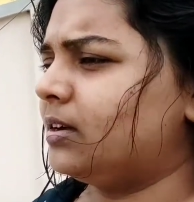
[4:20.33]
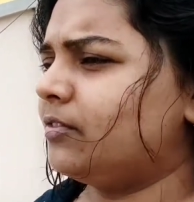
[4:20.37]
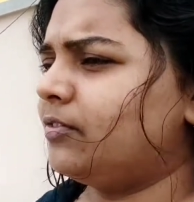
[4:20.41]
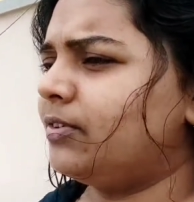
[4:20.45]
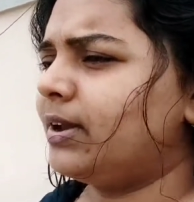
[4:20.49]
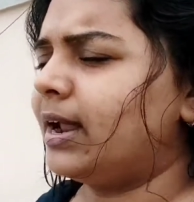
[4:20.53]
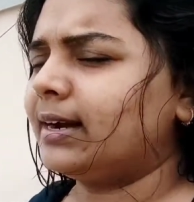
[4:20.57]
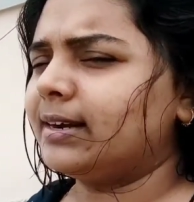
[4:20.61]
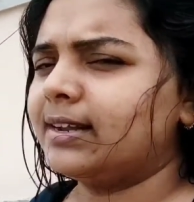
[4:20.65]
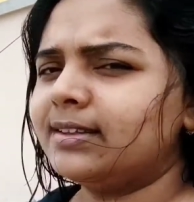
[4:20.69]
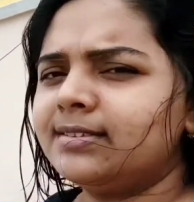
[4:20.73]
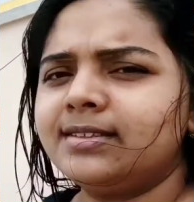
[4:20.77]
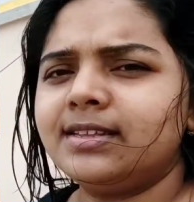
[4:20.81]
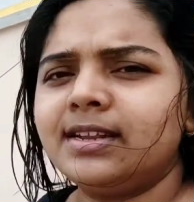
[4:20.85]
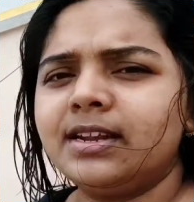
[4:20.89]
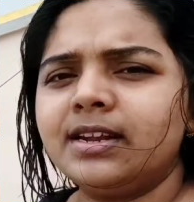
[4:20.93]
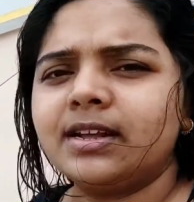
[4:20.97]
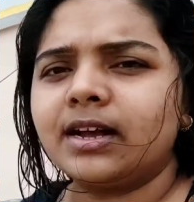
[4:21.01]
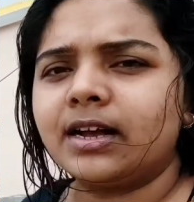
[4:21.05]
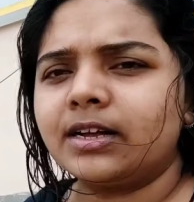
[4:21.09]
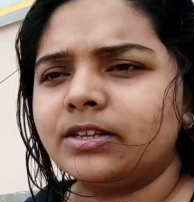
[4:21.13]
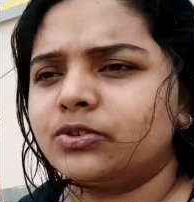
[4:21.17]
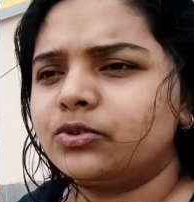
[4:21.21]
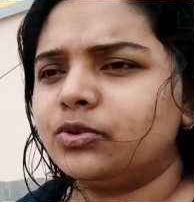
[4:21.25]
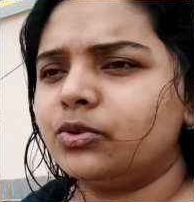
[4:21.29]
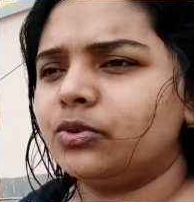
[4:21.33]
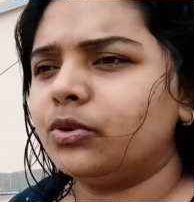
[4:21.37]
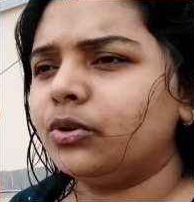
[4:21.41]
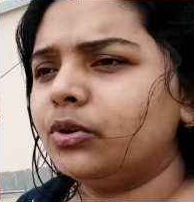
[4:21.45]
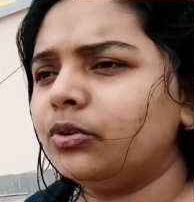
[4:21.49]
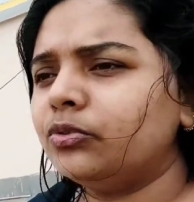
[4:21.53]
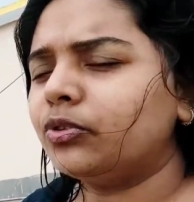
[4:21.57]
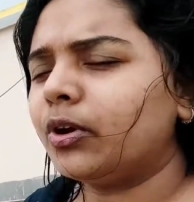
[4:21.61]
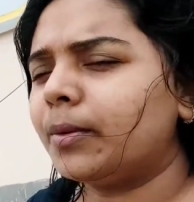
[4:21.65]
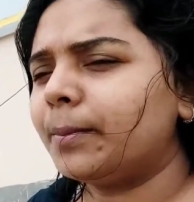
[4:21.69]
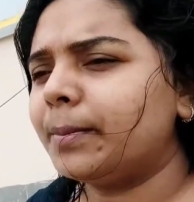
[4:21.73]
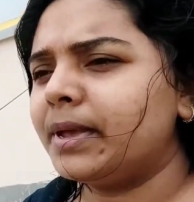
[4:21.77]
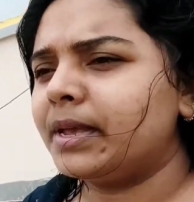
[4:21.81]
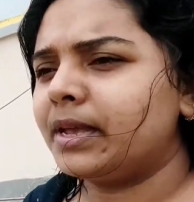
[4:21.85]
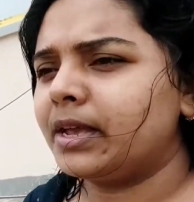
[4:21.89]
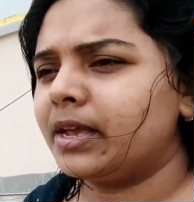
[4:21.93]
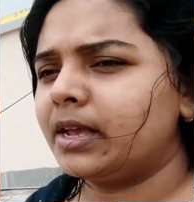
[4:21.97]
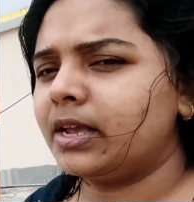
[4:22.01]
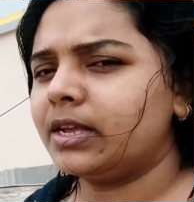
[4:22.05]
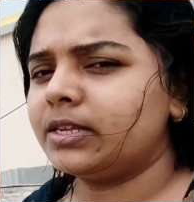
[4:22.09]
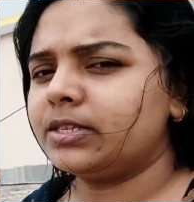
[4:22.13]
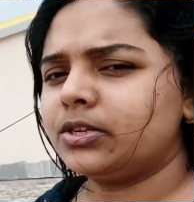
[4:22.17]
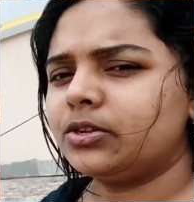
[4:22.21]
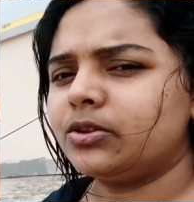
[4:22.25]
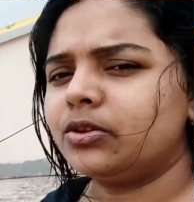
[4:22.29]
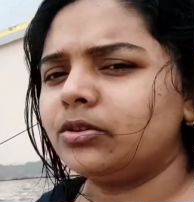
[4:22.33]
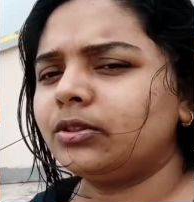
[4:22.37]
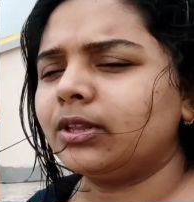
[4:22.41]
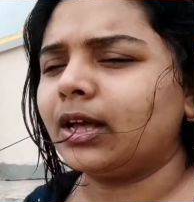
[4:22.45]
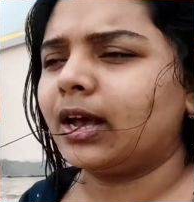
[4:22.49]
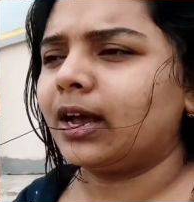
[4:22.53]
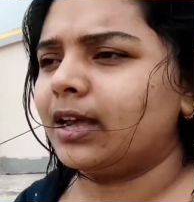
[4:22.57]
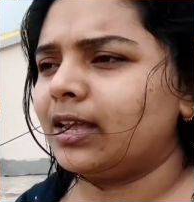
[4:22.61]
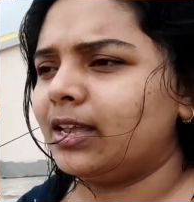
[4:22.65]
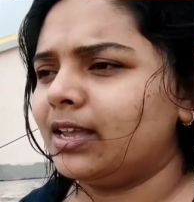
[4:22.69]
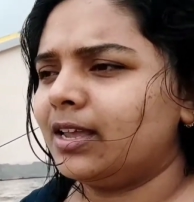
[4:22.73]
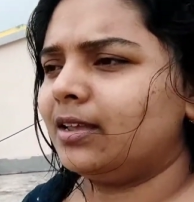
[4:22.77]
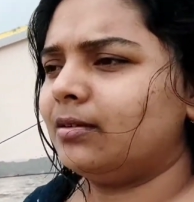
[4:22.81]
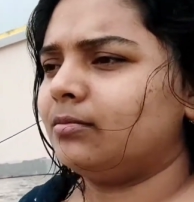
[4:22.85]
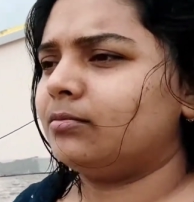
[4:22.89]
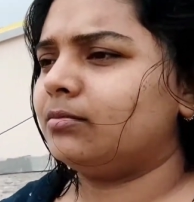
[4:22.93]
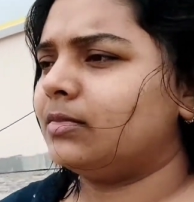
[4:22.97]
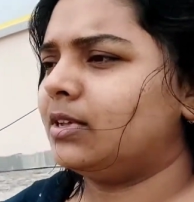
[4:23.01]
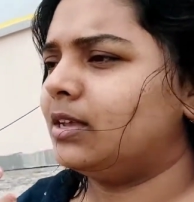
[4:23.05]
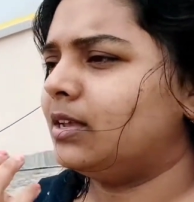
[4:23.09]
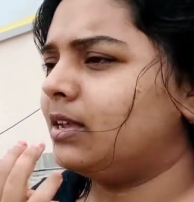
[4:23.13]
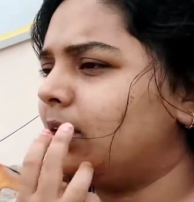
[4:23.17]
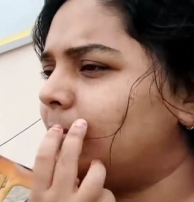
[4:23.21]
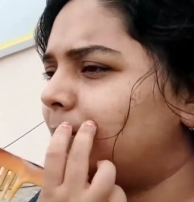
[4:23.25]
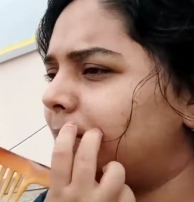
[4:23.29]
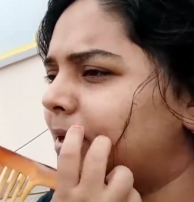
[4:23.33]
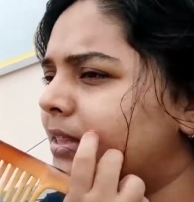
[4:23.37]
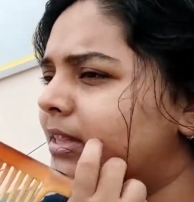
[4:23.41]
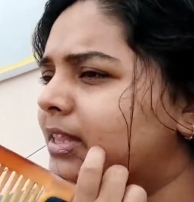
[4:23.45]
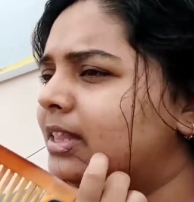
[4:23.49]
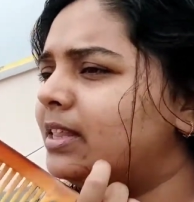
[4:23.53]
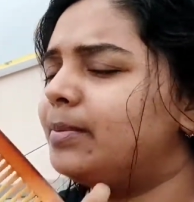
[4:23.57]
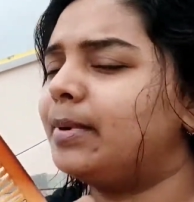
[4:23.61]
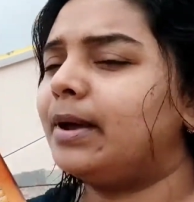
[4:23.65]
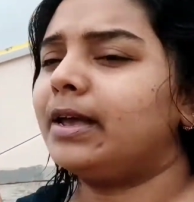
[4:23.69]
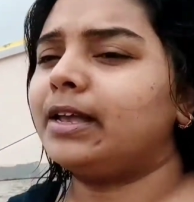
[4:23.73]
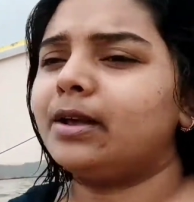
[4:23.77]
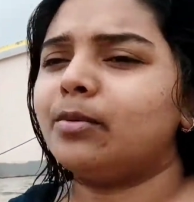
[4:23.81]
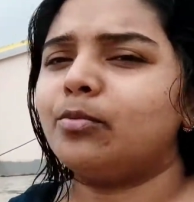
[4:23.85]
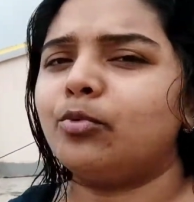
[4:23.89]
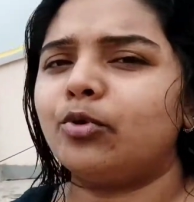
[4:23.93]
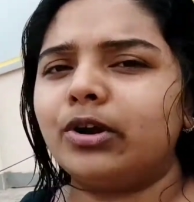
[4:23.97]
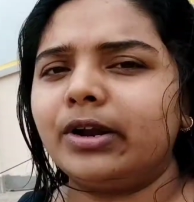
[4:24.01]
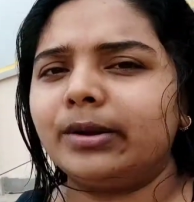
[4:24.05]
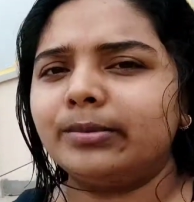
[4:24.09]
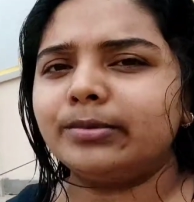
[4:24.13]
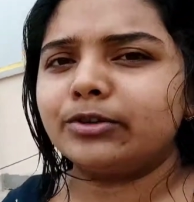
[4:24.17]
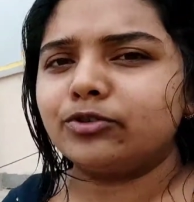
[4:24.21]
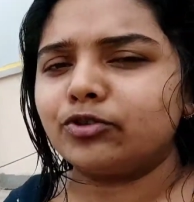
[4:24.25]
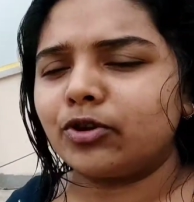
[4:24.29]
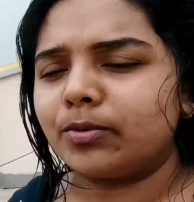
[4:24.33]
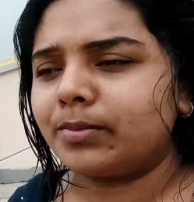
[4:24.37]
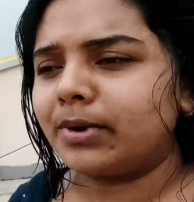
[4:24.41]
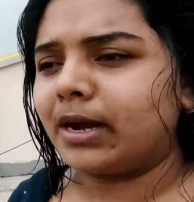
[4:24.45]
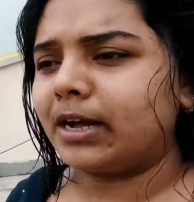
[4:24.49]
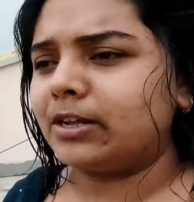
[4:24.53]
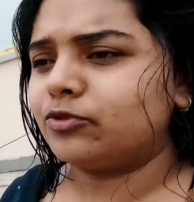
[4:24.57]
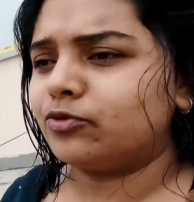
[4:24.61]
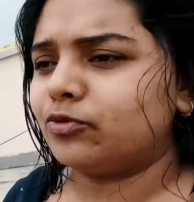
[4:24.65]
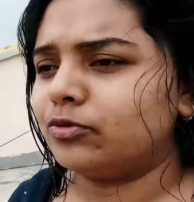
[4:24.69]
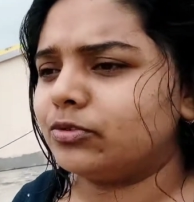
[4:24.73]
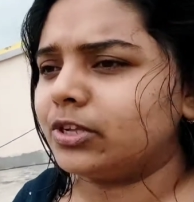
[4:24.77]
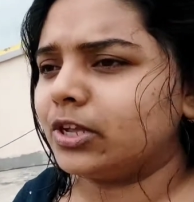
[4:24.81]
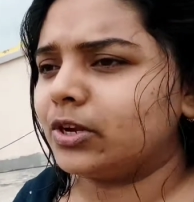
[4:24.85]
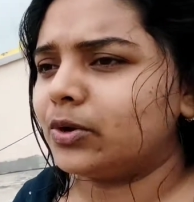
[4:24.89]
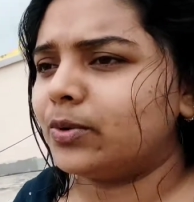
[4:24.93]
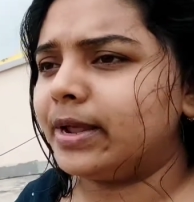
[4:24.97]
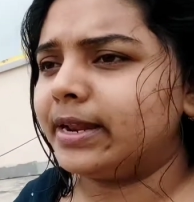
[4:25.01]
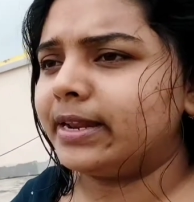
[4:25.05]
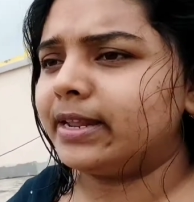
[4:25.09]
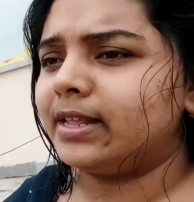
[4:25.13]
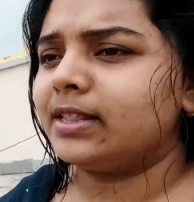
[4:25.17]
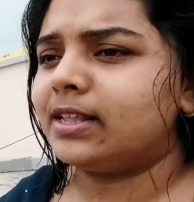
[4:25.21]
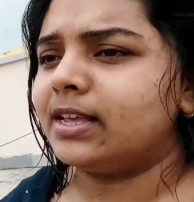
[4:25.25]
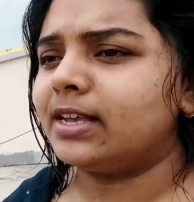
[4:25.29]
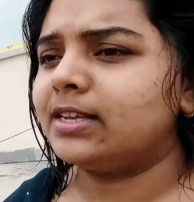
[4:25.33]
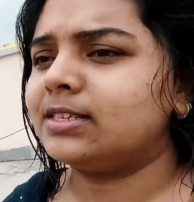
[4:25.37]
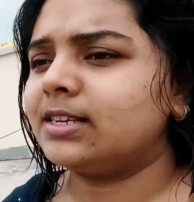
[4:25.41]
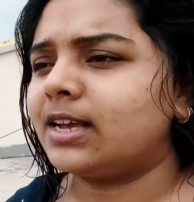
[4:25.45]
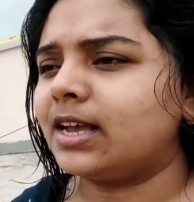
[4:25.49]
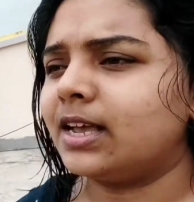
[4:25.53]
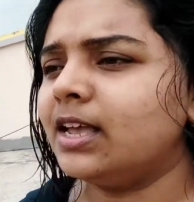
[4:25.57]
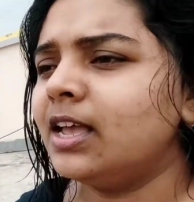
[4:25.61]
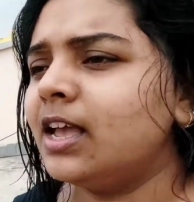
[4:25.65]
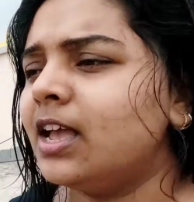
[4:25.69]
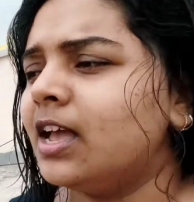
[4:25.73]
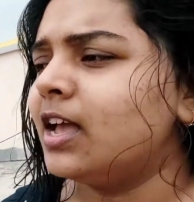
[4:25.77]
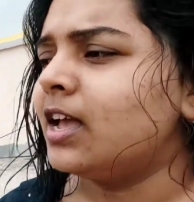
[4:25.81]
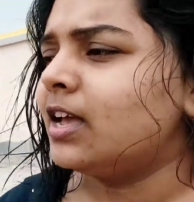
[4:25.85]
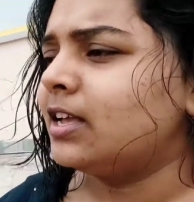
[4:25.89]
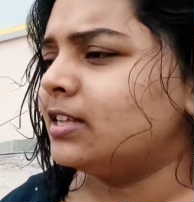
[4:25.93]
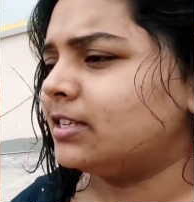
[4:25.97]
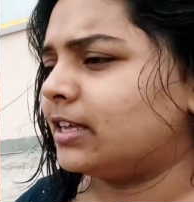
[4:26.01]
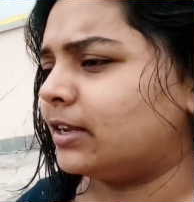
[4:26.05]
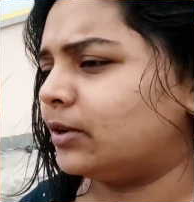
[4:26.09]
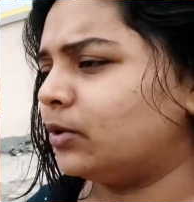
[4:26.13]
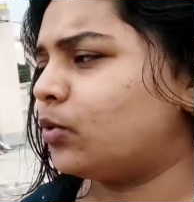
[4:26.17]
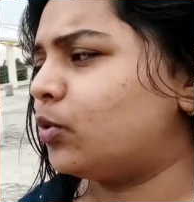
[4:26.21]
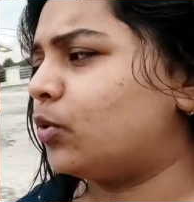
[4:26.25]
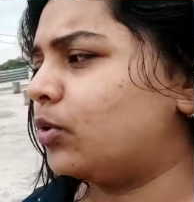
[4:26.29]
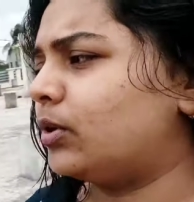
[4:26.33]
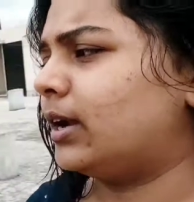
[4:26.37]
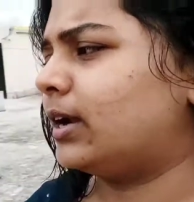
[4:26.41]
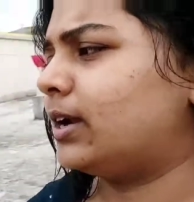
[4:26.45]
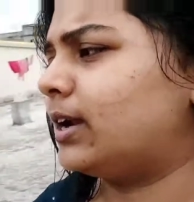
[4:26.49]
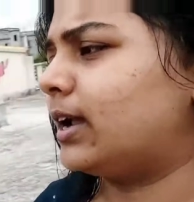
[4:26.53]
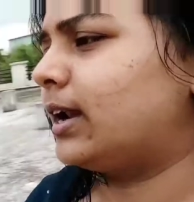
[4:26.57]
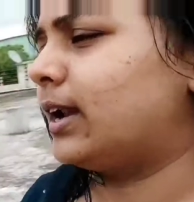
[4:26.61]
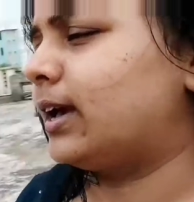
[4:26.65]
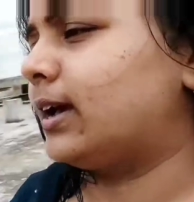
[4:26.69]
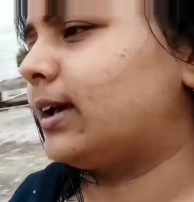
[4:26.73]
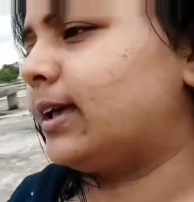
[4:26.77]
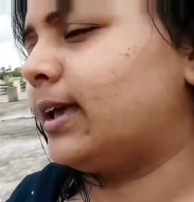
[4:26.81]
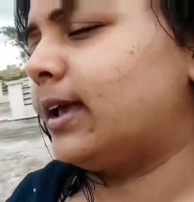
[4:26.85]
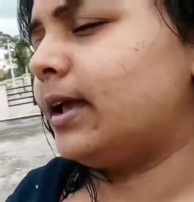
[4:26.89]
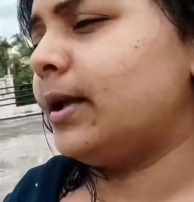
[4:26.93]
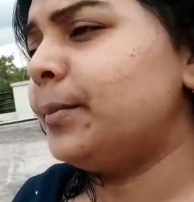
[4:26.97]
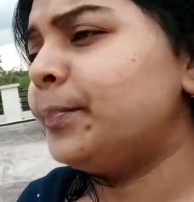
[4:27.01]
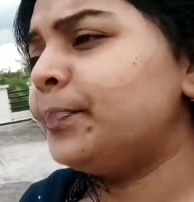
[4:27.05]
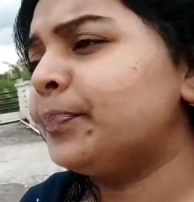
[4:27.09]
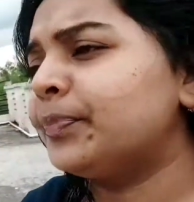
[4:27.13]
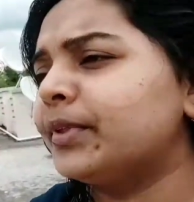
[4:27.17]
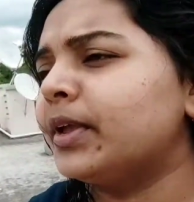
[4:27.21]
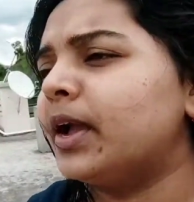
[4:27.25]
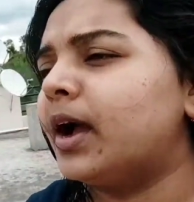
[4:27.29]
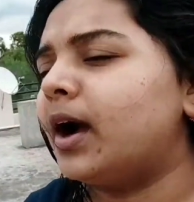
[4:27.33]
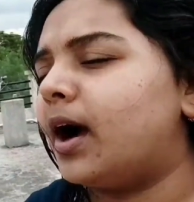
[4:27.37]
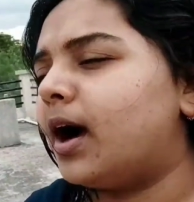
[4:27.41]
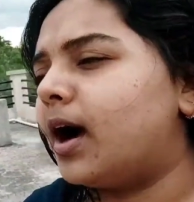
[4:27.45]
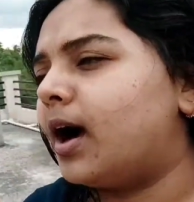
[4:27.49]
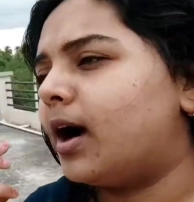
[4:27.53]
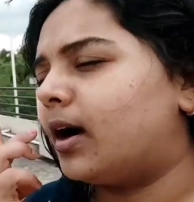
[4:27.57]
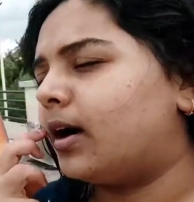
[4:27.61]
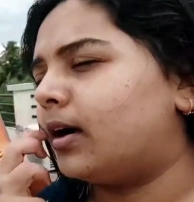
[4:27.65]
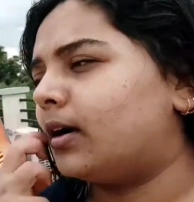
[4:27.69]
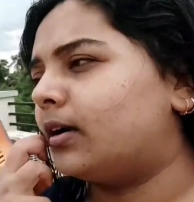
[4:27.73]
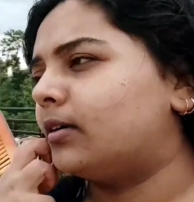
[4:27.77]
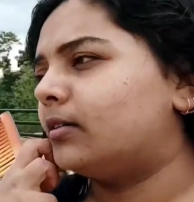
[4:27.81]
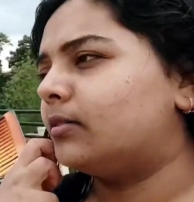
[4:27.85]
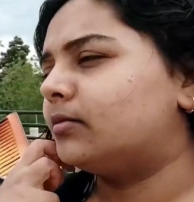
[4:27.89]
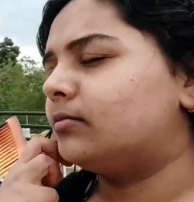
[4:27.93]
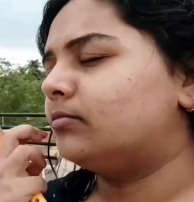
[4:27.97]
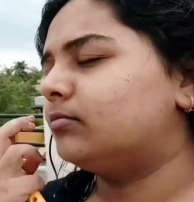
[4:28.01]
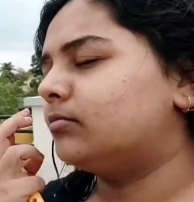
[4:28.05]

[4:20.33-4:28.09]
ফ্ল্যাটের সিঁড়ির কাঁচগুলো সব ভেঙে গিয়েছিল তাই এবারে দিদিভাইকে বললাম যে সব কাঁচগুলো যেন এঁটে দিয়ে যায় যেন খোলা না রাখে আর